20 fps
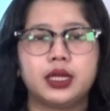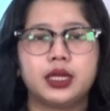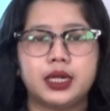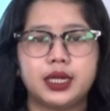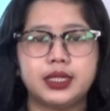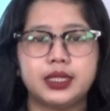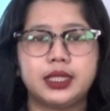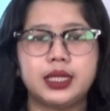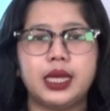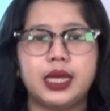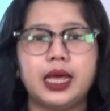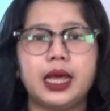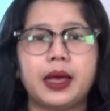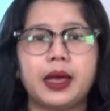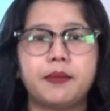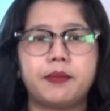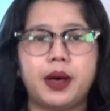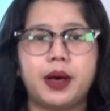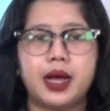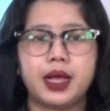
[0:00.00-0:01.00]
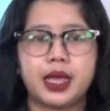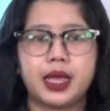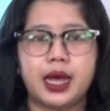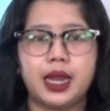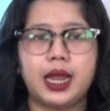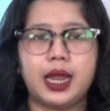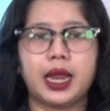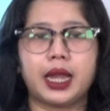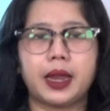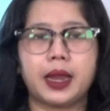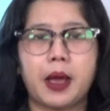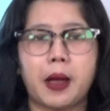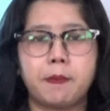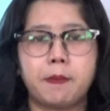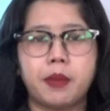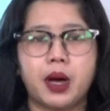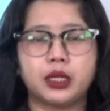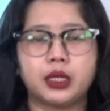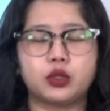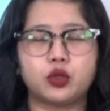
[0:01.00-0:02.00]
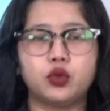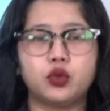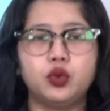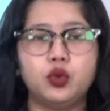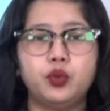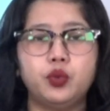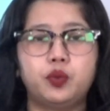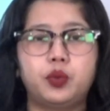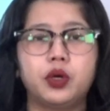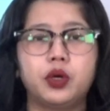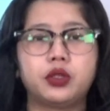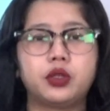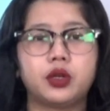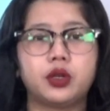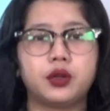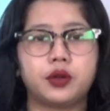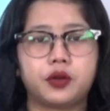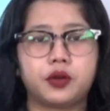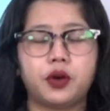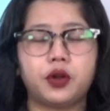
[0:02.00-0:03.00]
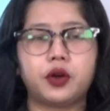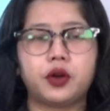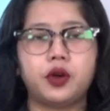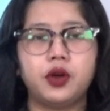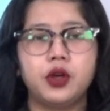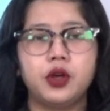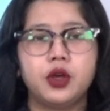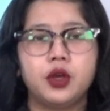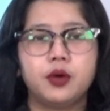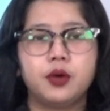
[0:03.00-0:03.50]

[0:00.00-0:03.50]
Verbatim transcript: Gresik, Bangkalan, Batu, Bojonegoro,